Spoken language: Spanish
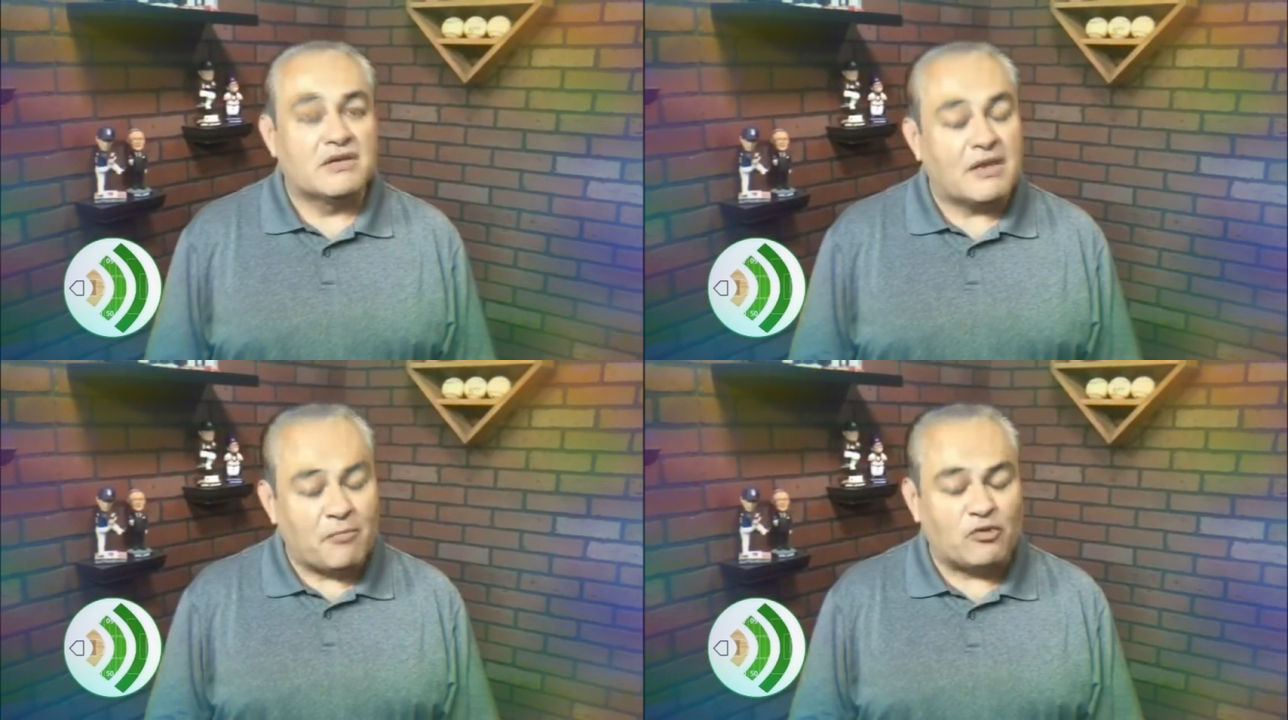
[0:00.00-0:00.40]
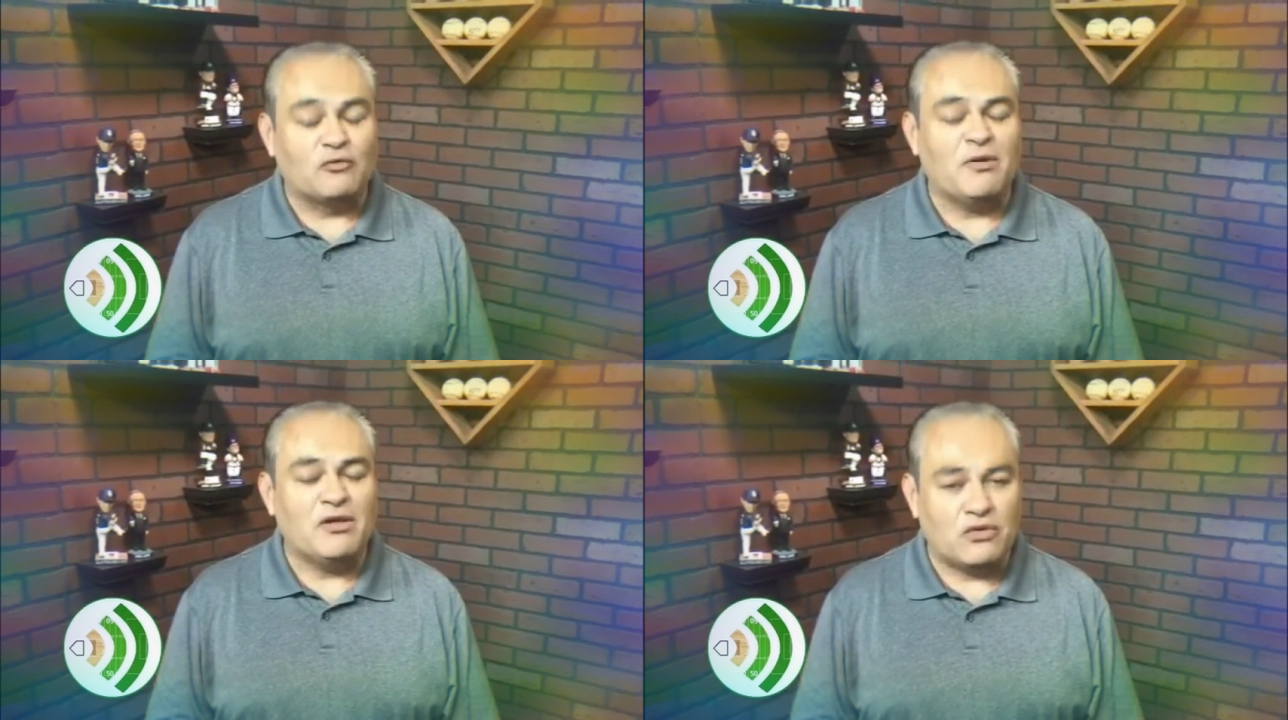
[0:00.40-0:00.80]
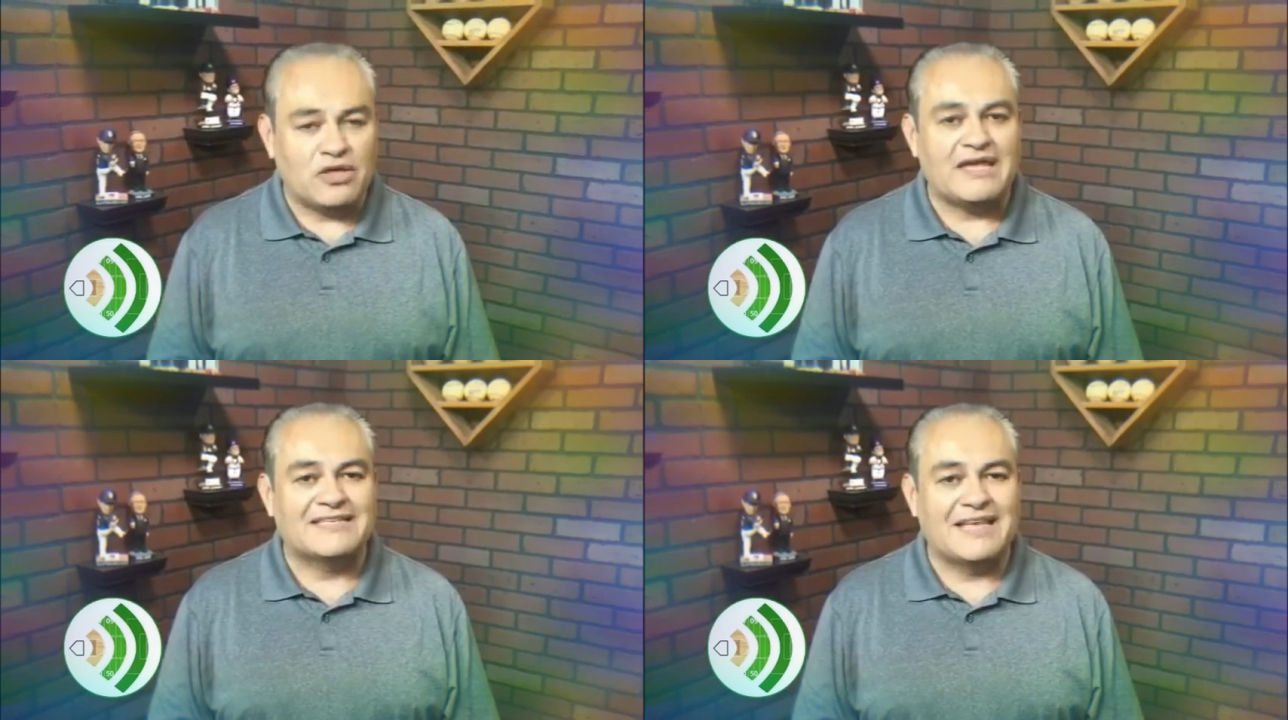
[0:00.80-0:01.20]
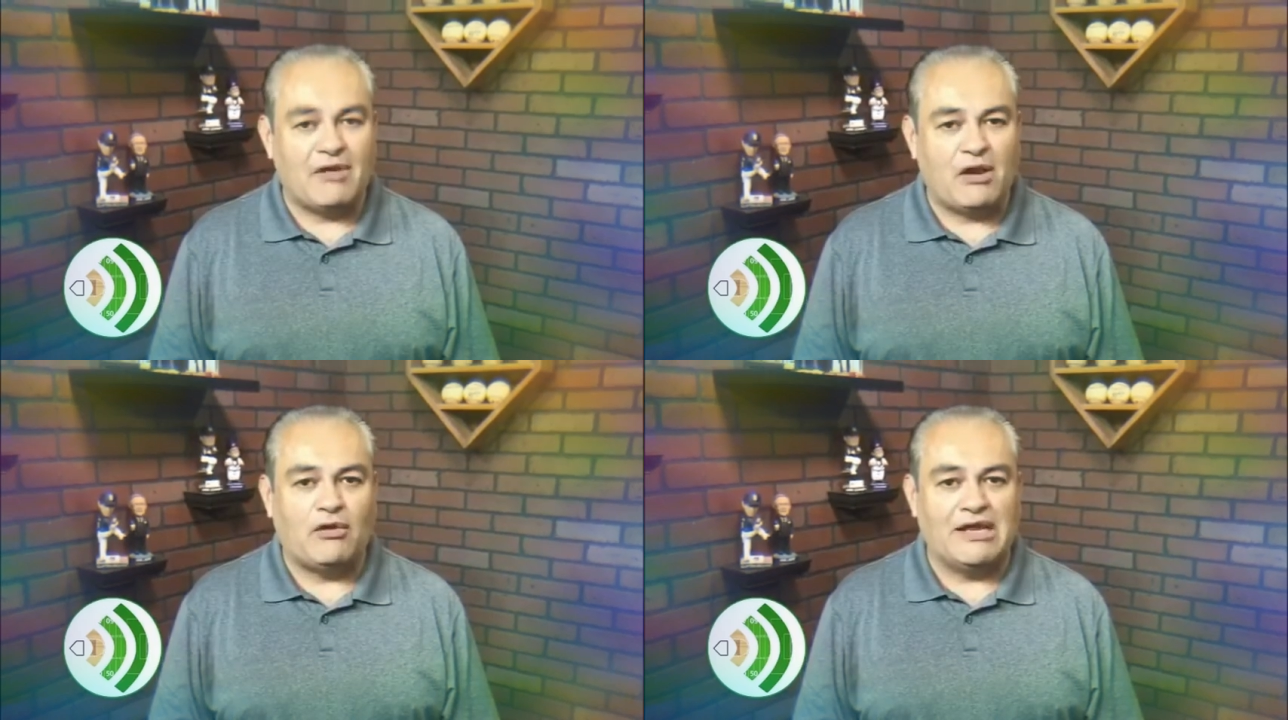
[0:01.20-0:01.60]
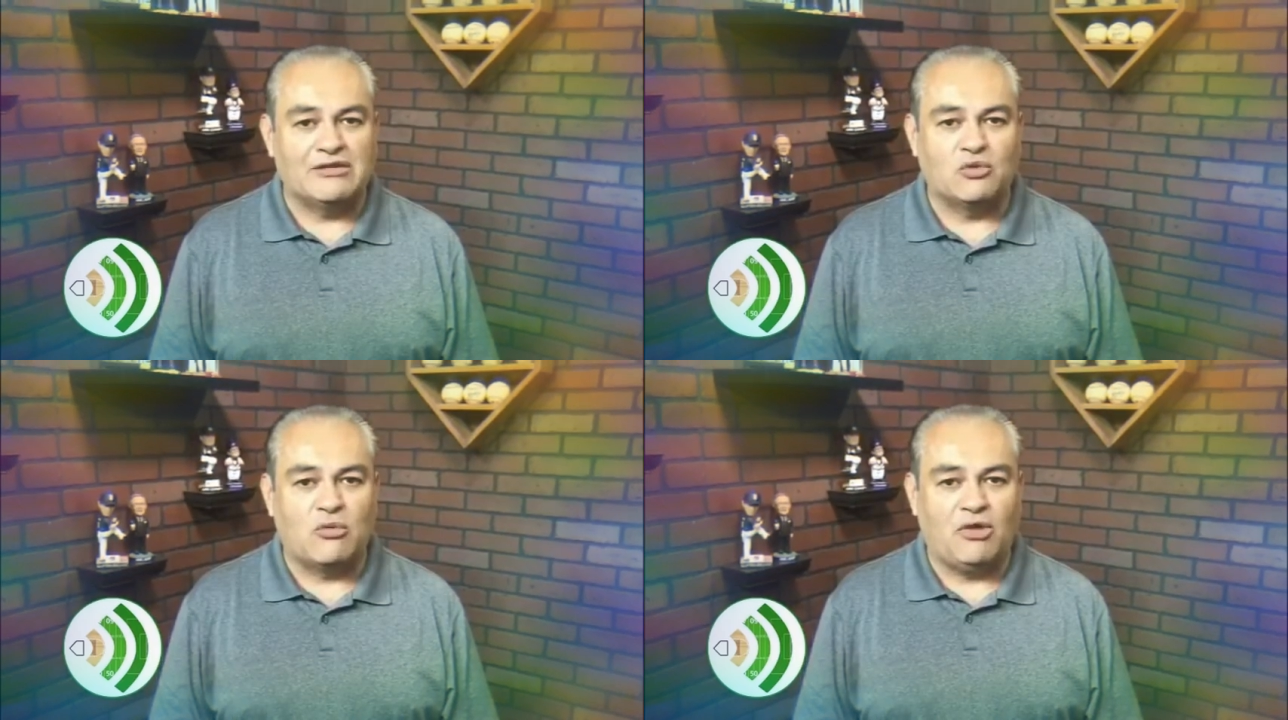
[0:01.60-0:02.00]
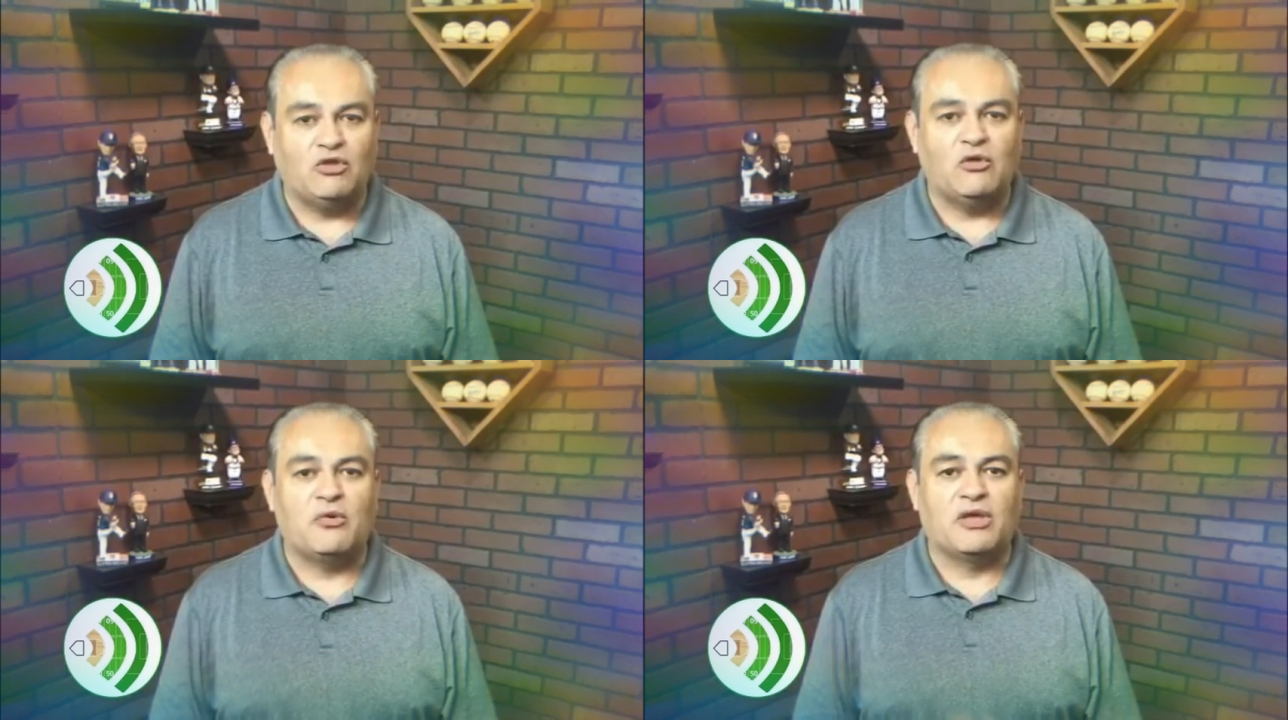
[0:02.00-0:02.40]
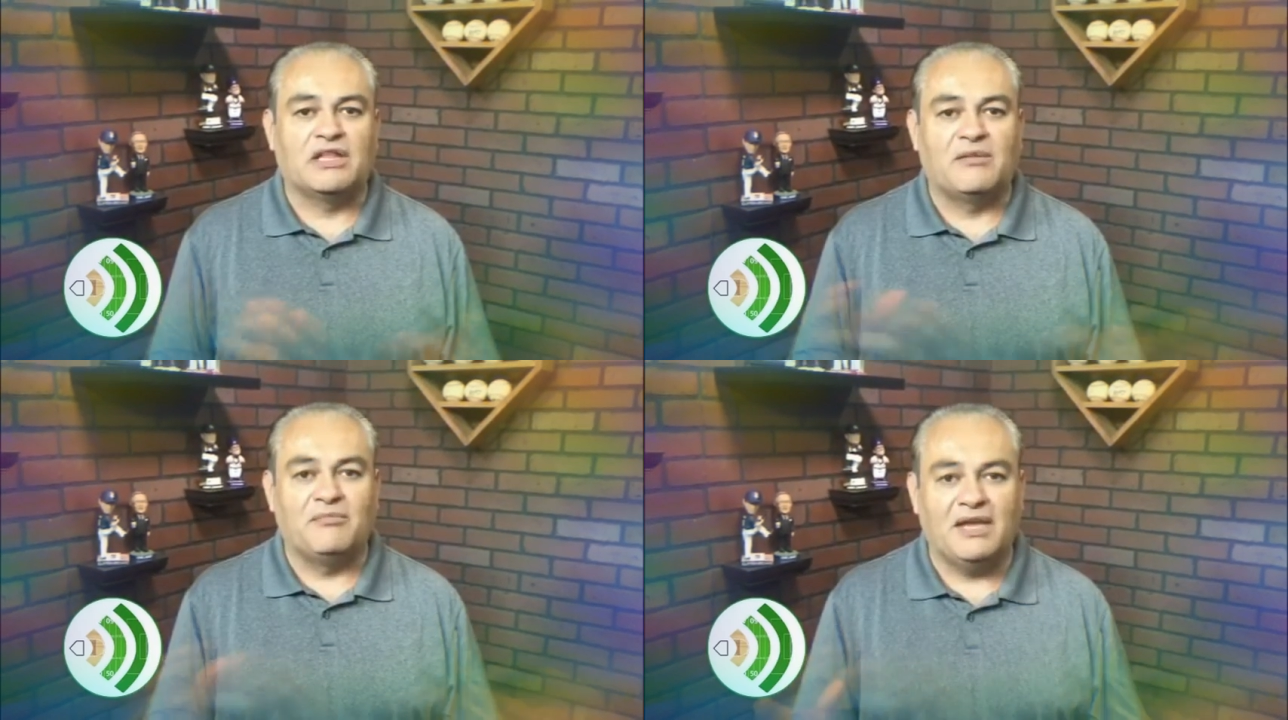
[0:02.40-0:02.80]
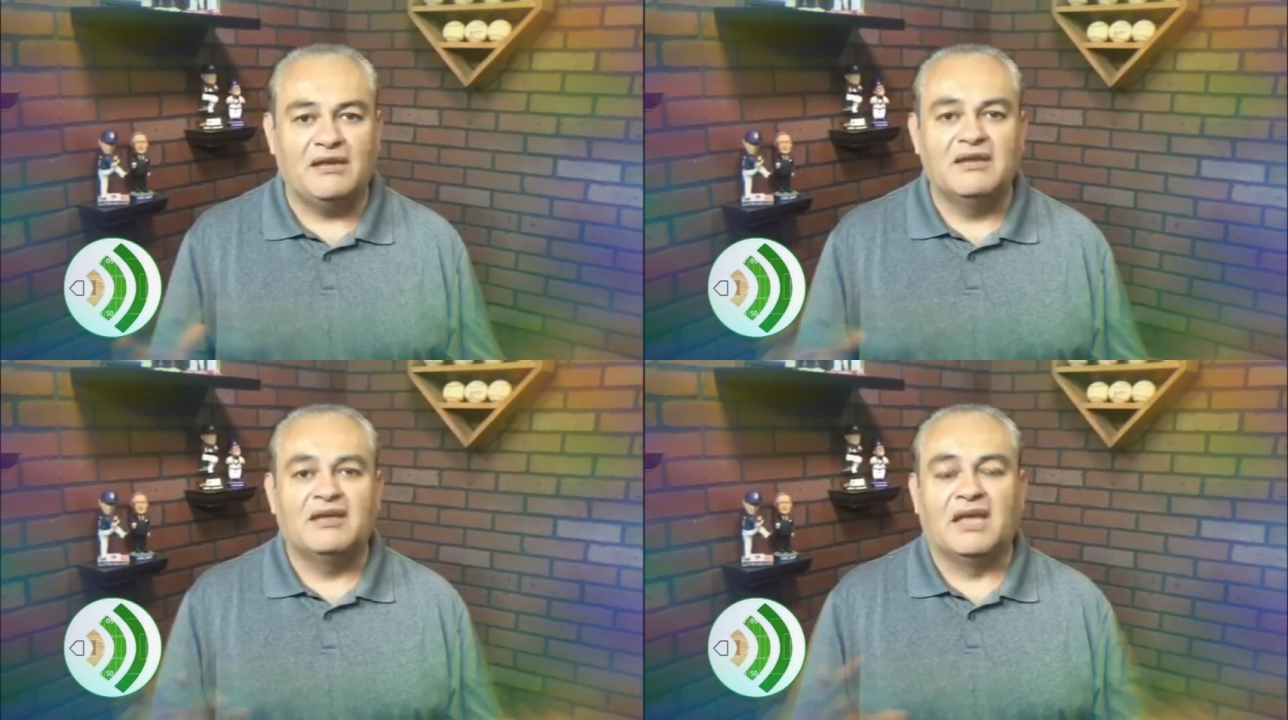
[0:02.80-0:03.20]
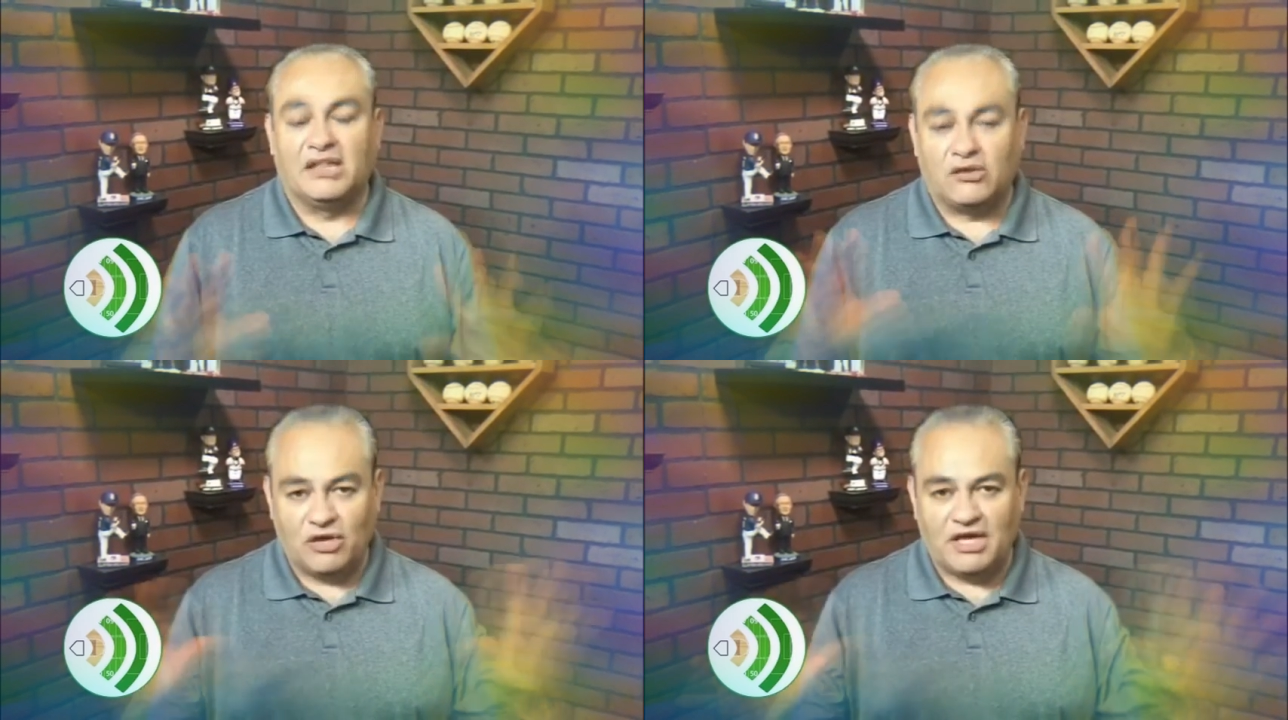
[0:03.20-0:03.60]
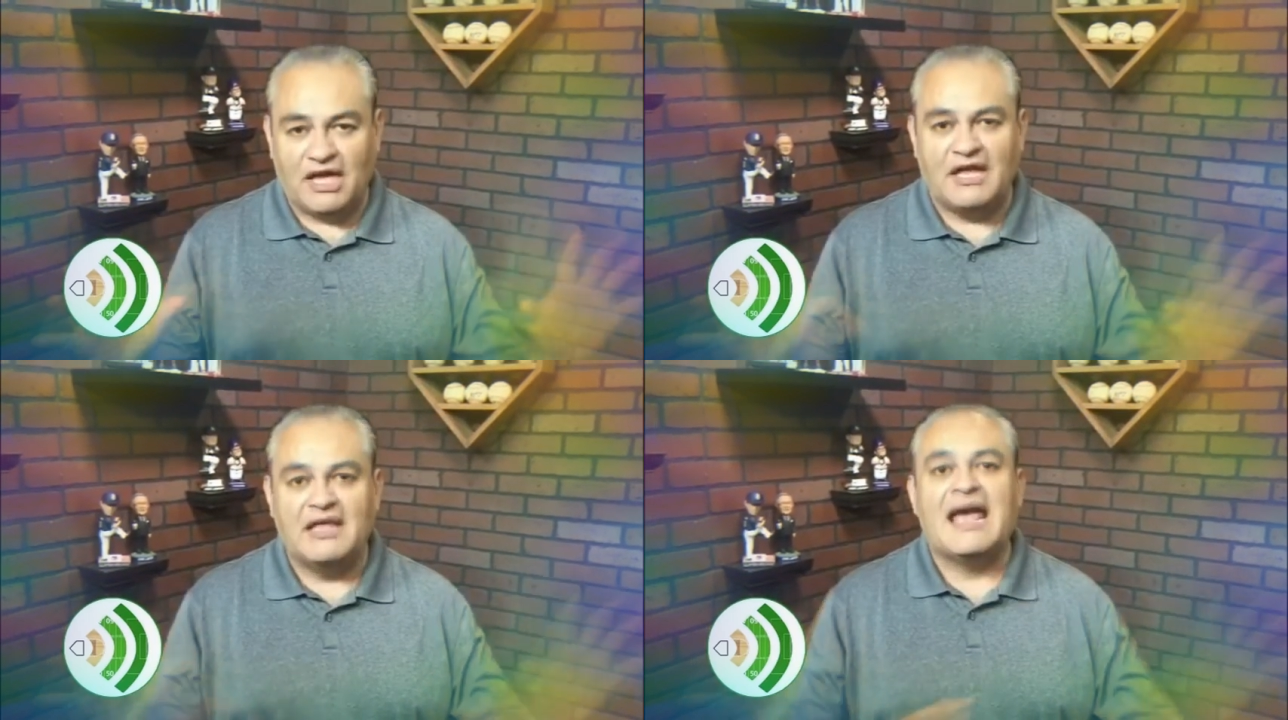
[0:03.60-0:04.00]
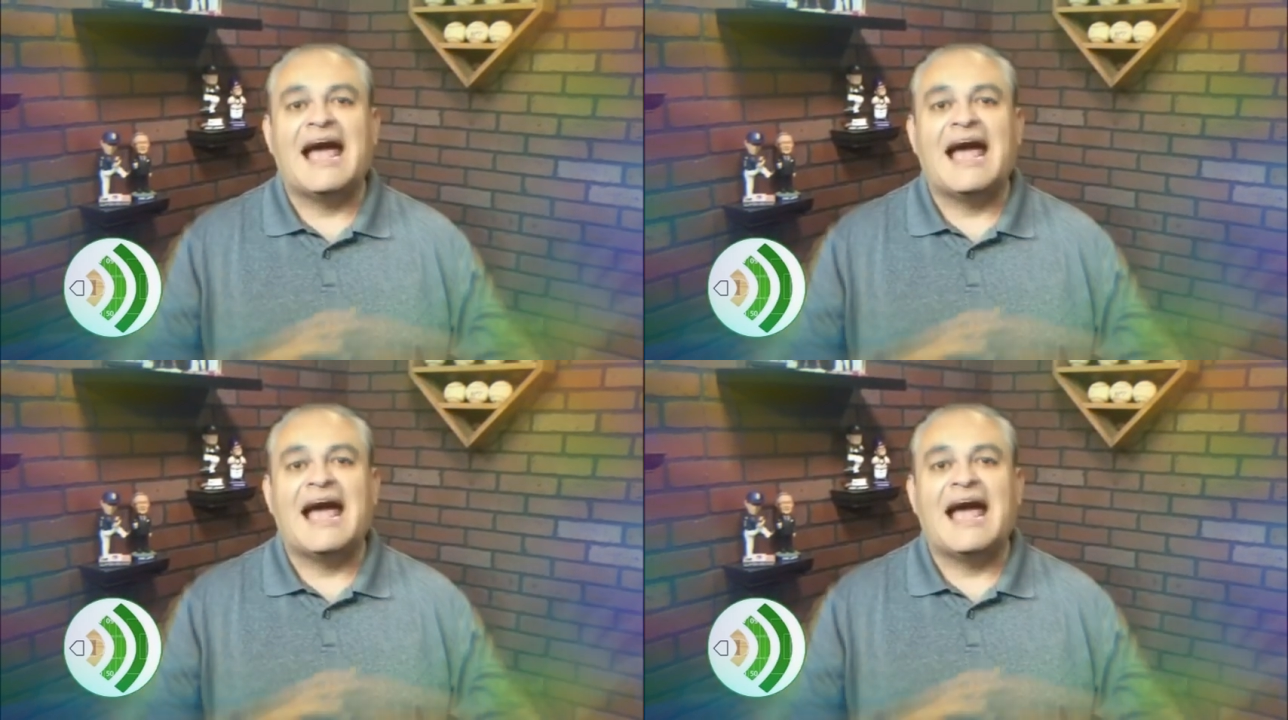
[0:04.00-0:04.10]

que por supuesto ya se valorará en su momento porque también, en teoría,